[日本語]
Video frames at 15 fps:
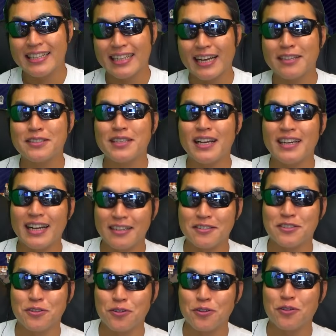たくさんある
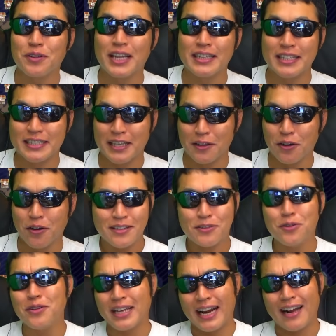状況なんですけど、
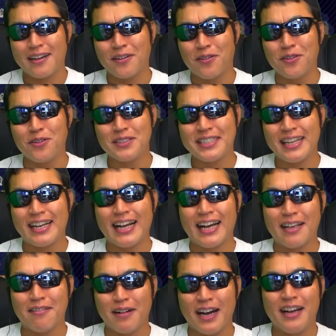どうやらこの世
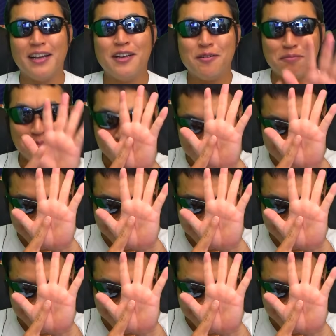界は6